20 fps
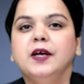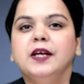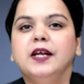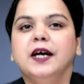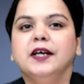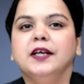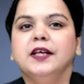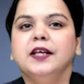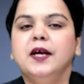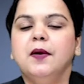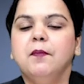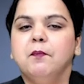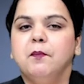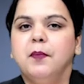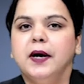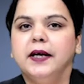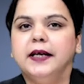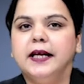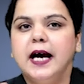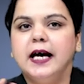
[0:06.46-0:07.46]
की नगरी
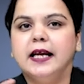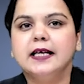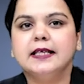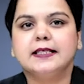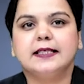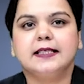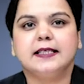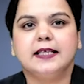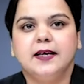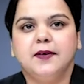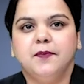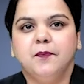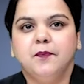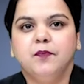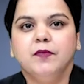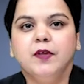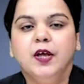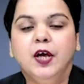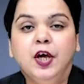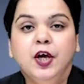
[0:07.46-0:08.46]
बनारस से
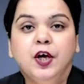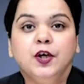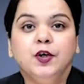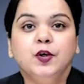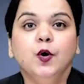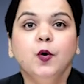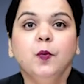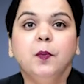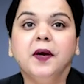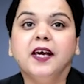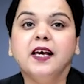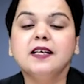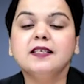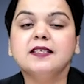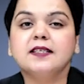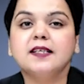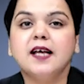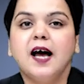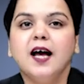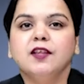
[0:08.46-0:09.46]
यूपी के
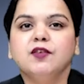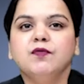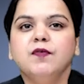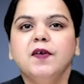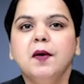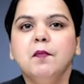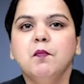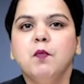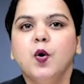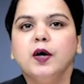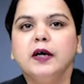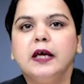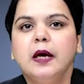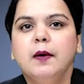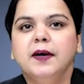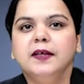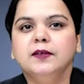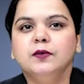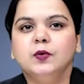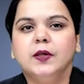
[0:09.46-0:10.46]
सातवें
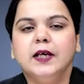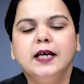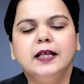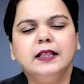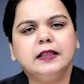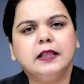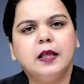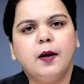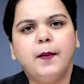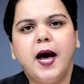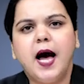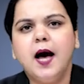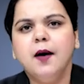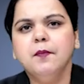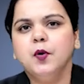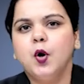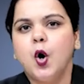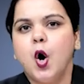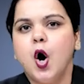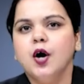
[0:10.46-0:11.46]
मुख्यमंत्री तमाम
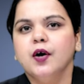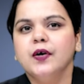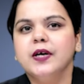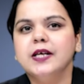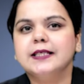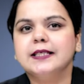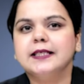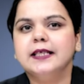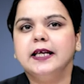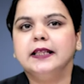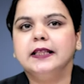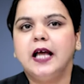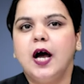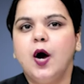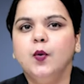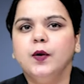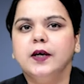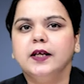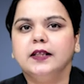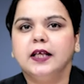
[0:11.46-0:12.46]
कांग्रेस
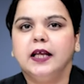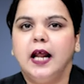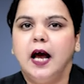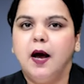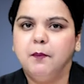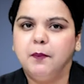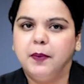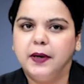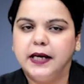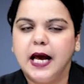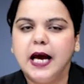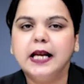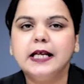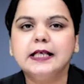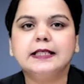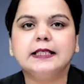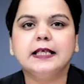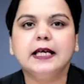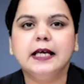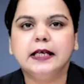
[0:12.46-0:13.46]
नेताओं की तरह
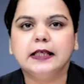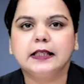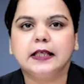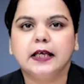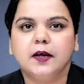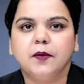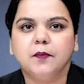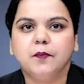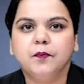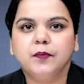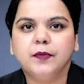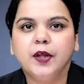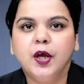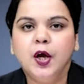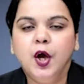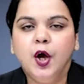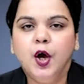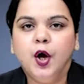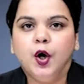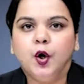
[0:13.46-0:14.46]
बनारस से ही थे
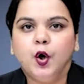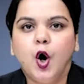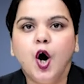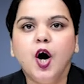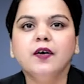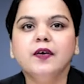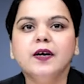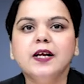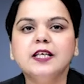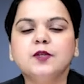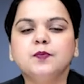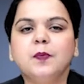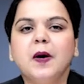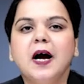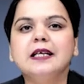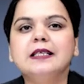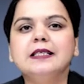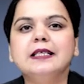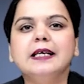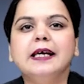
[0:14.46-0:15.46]
कांग्रेस
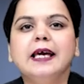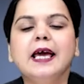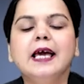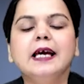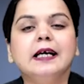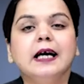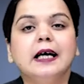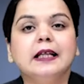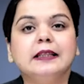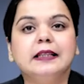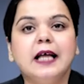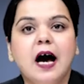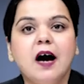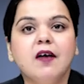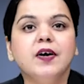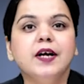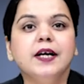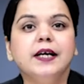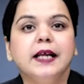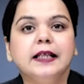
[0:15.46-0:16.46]
पार्टी के
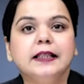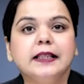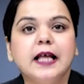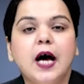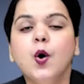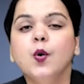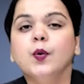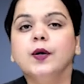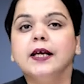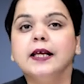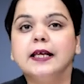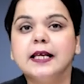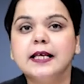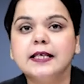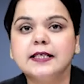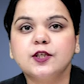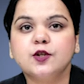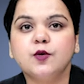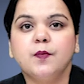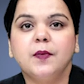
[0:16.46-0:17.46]
कद्दावर नेताओं की
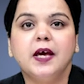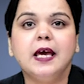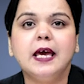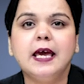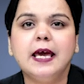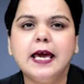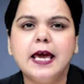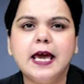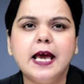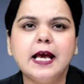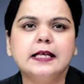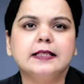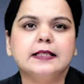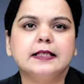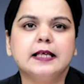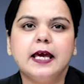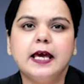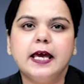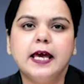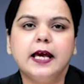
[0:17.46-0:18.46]
लिस्ट में एक
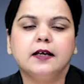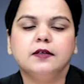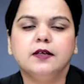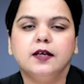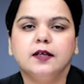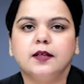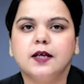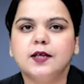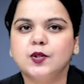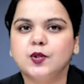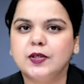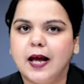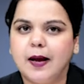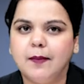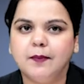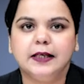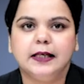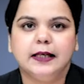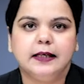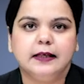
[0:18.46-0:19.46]
से एक नेता
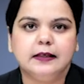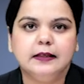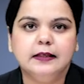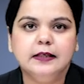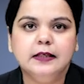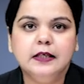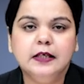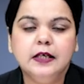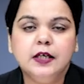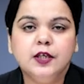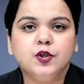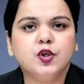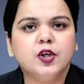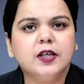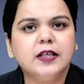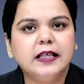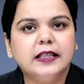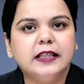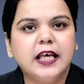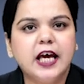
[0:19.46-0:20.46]
शामिल है
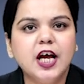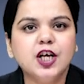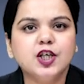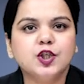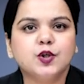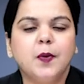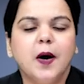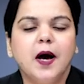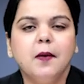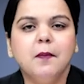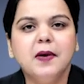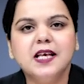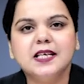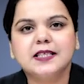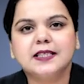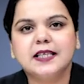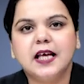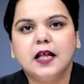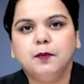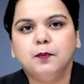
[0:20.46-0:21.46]
जिनकी देश भर में
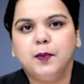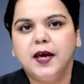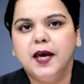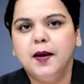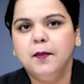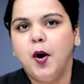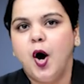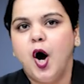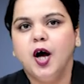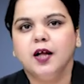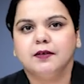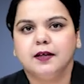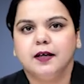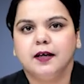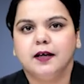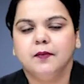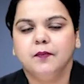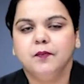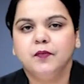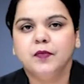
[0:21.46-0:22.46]
इज्जत भी बहुत
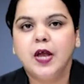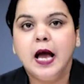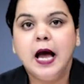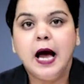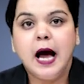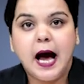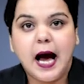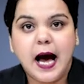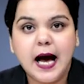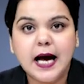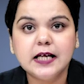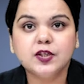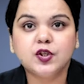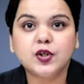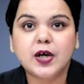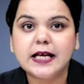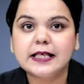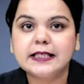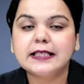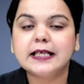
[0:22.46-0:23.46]
है आज
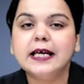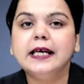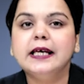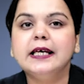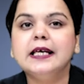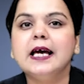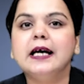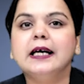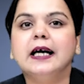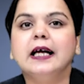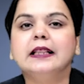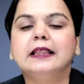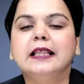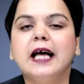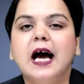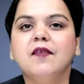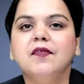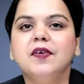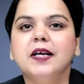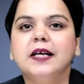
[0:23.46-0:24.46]
ऐसे ही एक
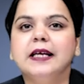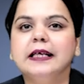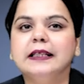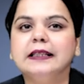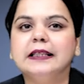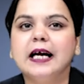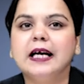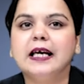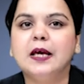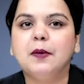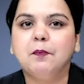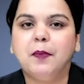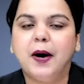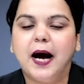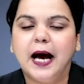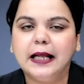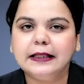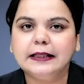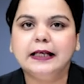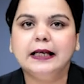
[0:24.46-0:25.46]
कद्दावर नेता की
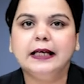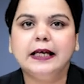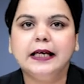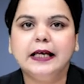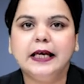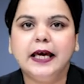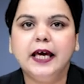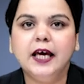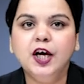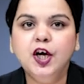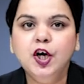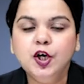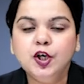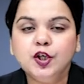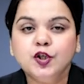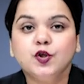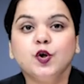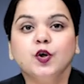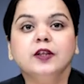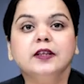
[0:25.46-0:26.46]
बात करेंगे
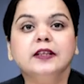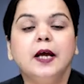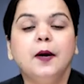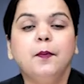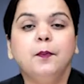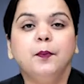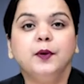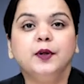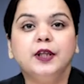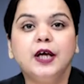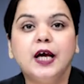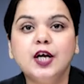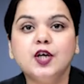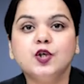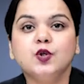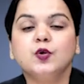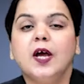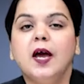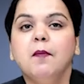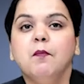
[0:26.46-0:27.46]
जो उत्तर
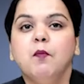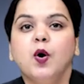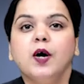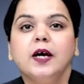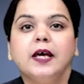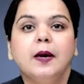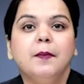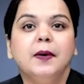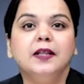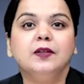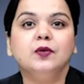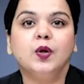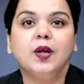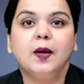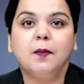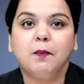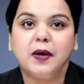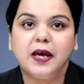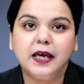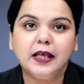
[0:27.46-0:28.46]
प्रदेश के मुख्यमंत्री
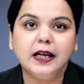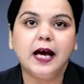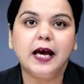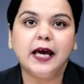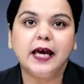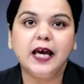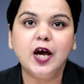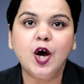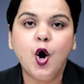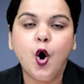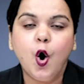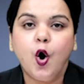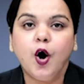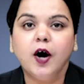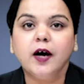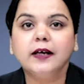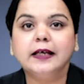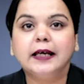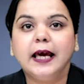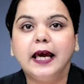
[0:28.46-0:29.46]
भी रहे
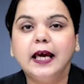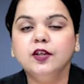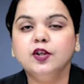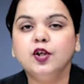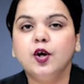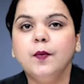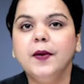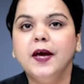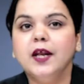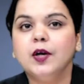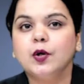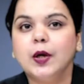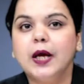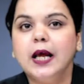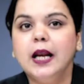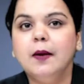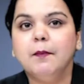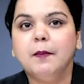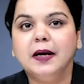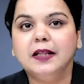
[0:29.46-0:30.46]
और केंद्र में
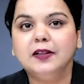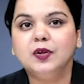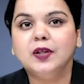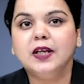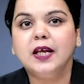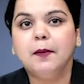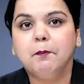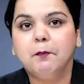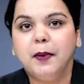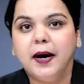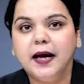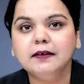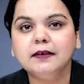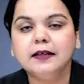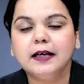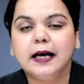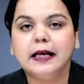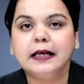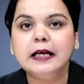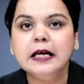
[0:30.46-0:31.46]
रेल मंत्री
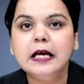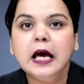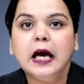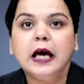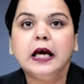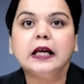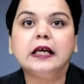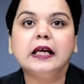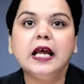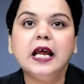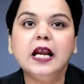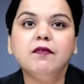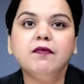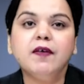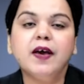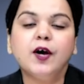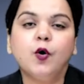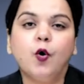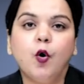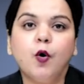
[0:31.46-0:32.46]
बनकर
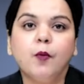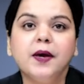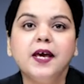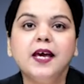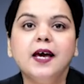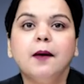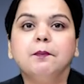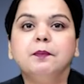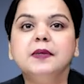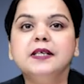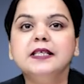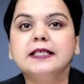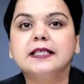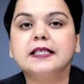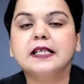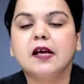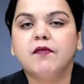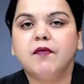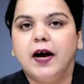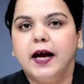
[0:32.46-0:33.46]
रेलवे को भी अपनी
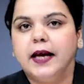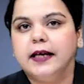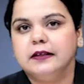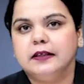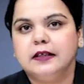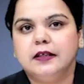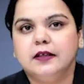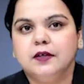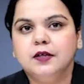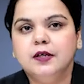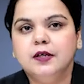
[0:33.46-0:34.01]
सेवाएं दी